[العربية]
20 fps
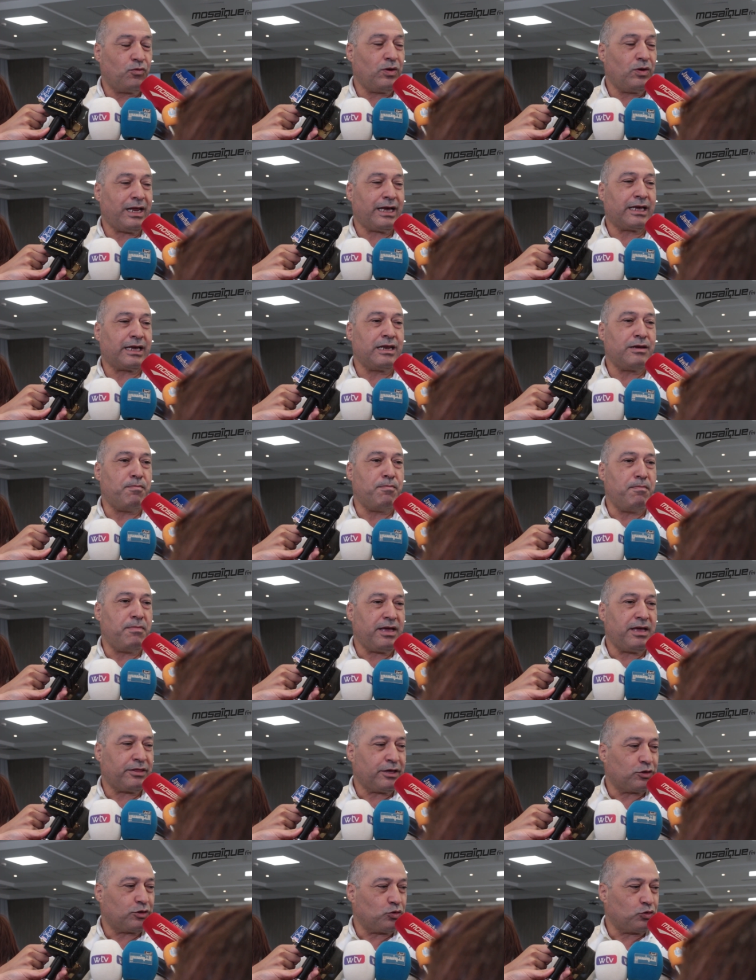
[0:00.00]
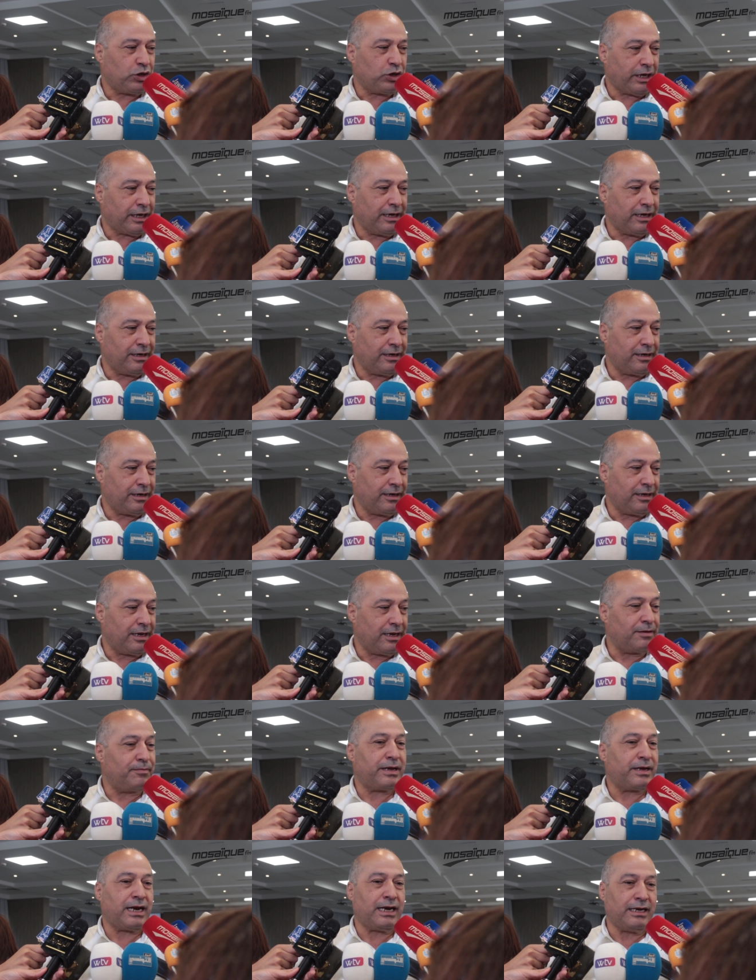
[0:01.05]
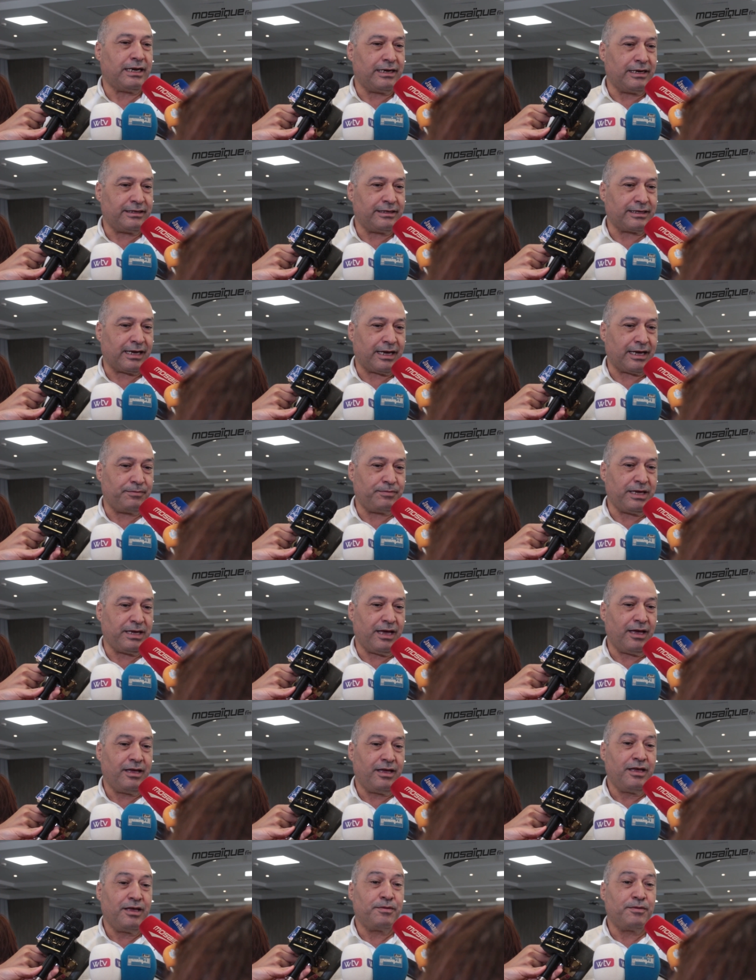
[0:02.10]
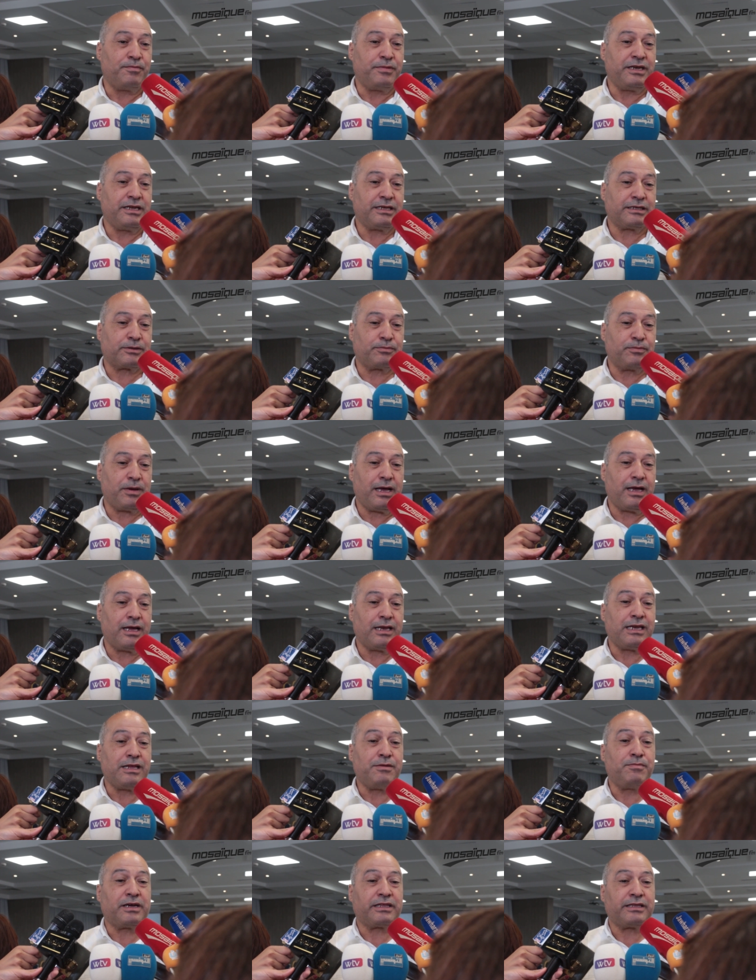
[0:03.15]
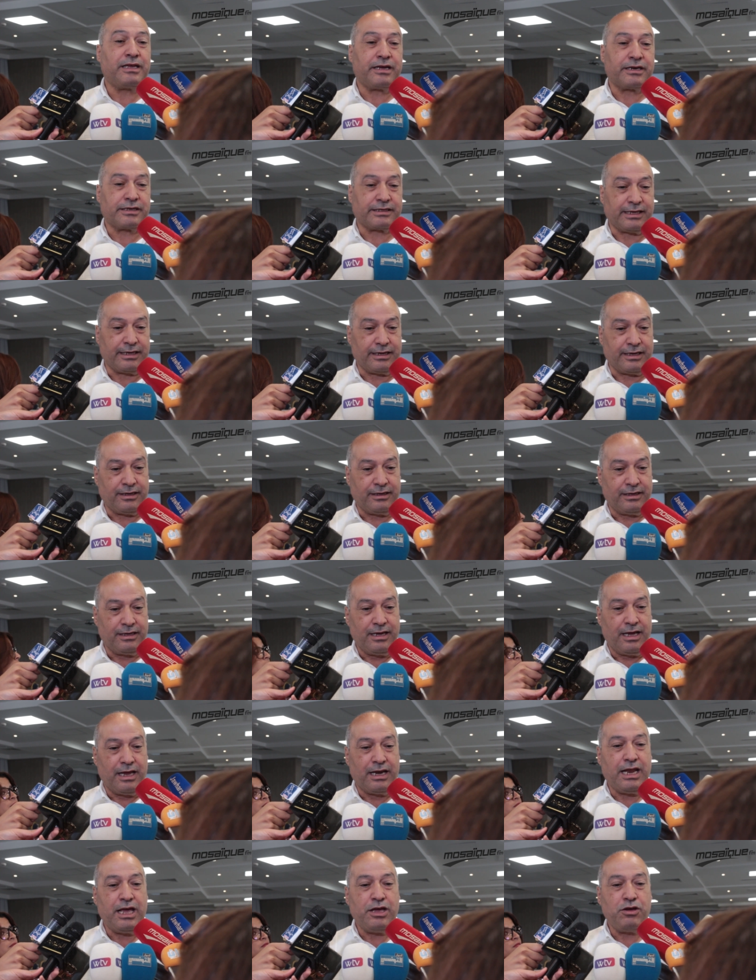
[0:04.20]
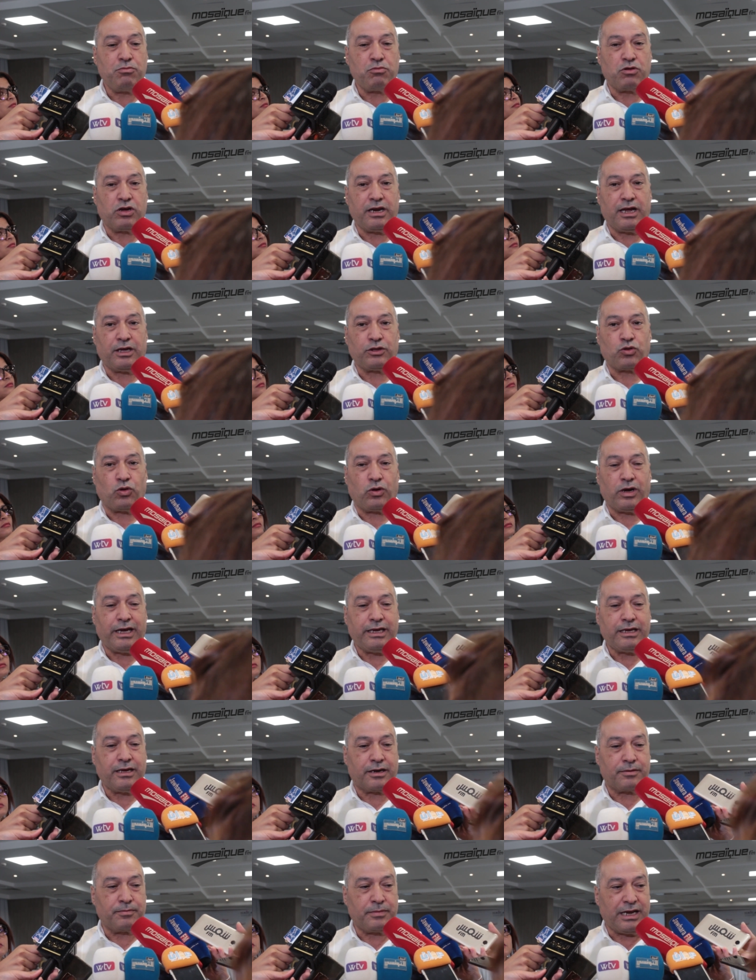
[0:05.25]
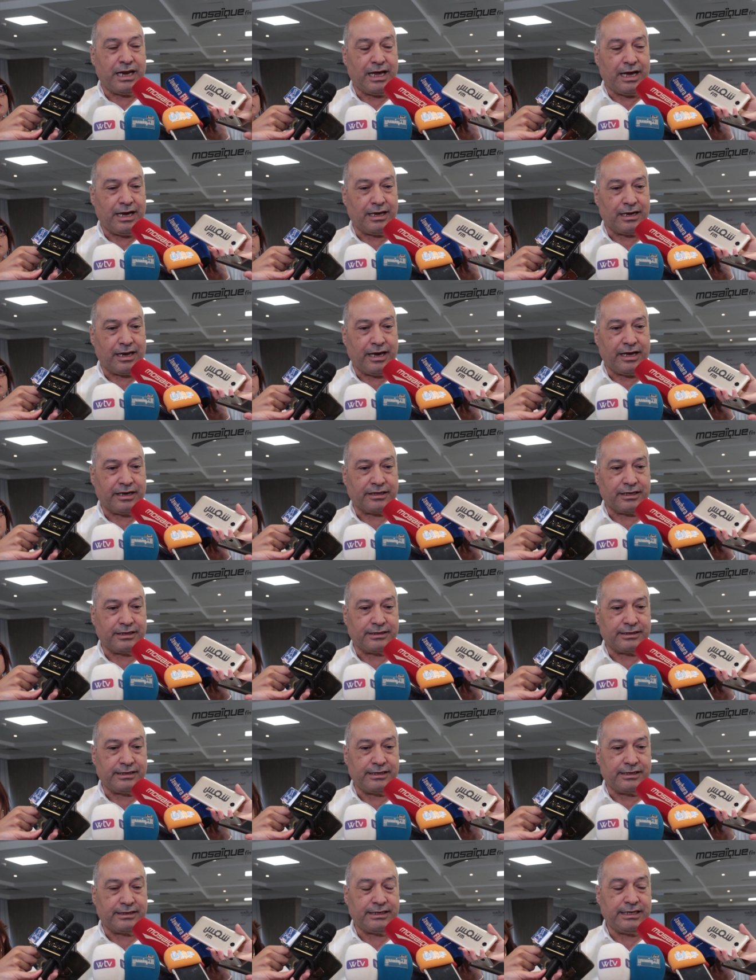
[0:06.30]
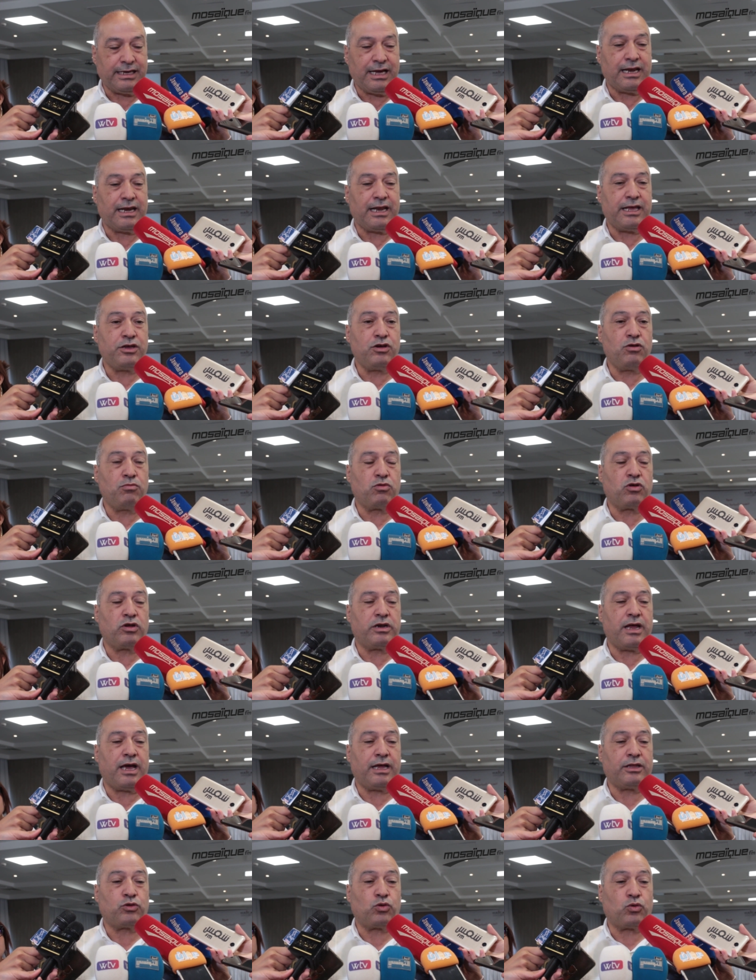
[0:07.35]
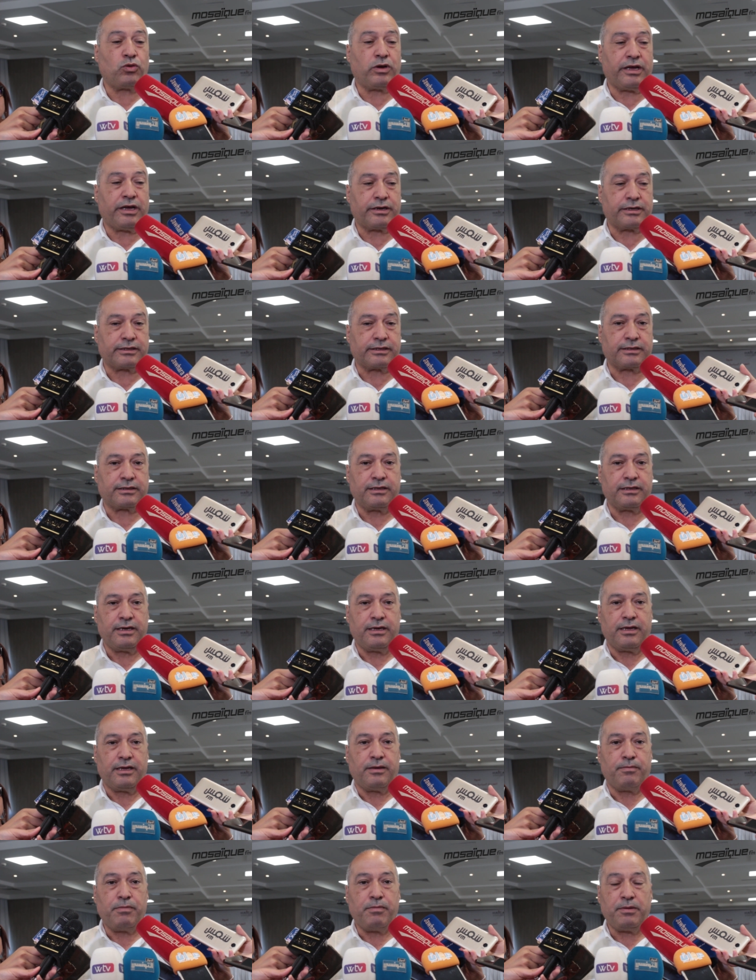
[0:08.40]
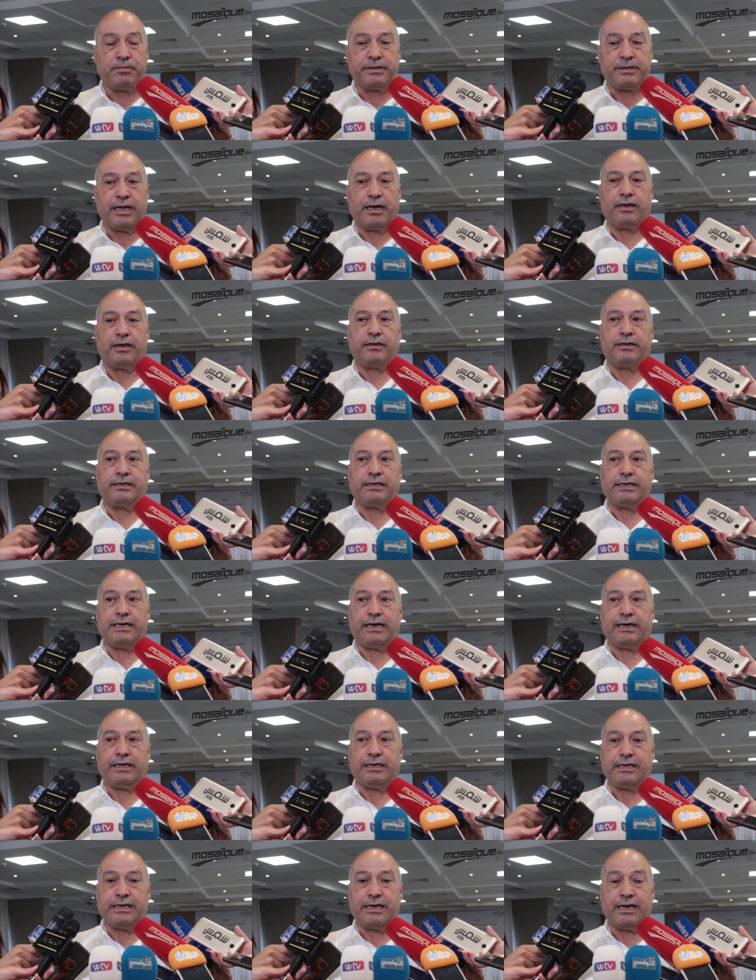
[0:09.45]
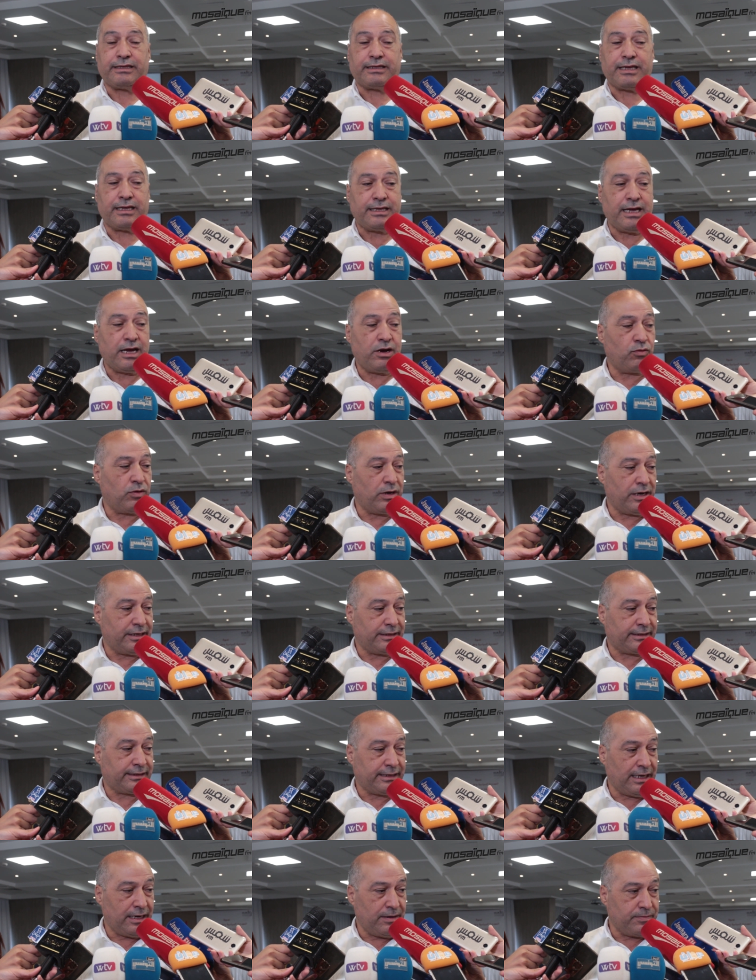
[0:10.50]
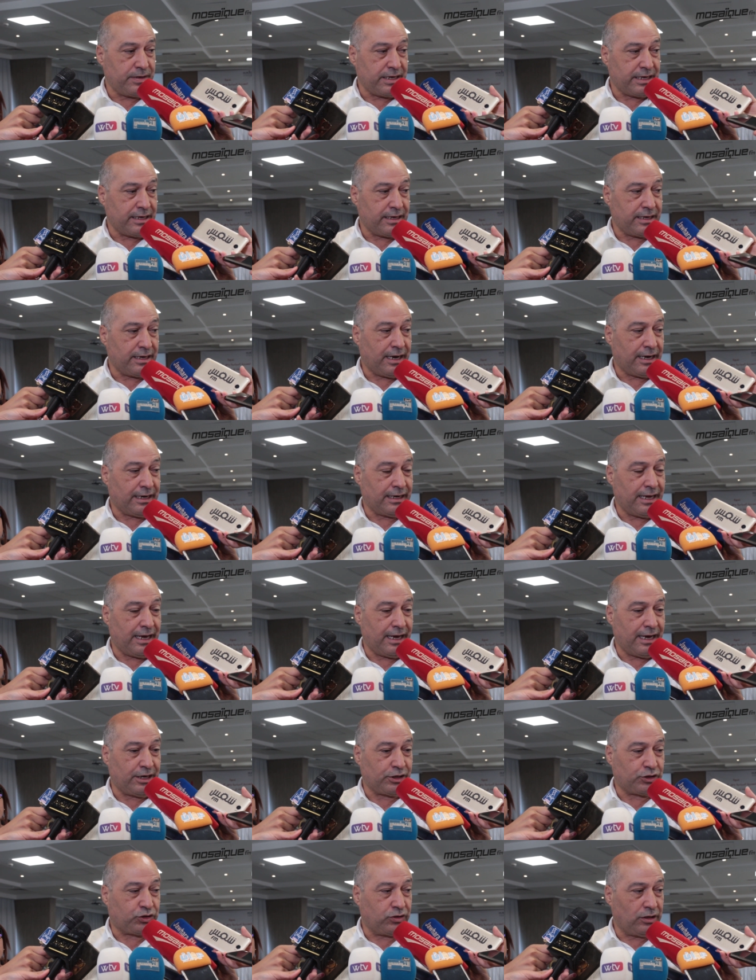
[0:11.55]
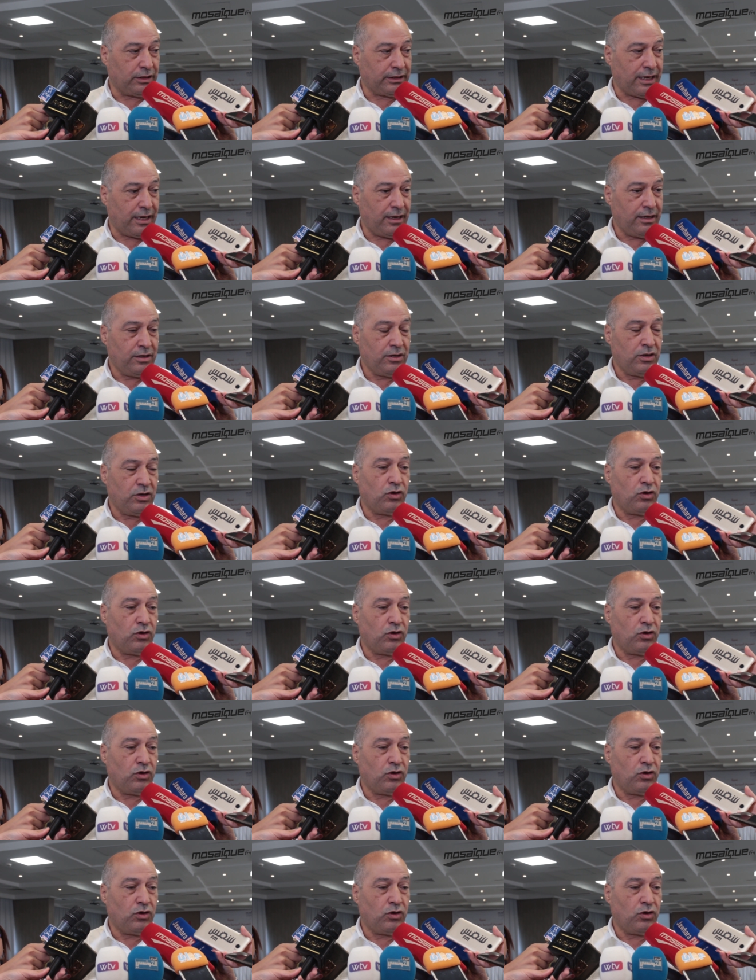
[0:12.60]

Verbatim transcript: ولكن ماذا تشكل المرحله الانتخابيه بالنسبه لمدار سنه لا يمكن أن تغير من الخارطة السياسية لا يمكن أن تكرس مبدأ يعني التداول السلمي على السلطة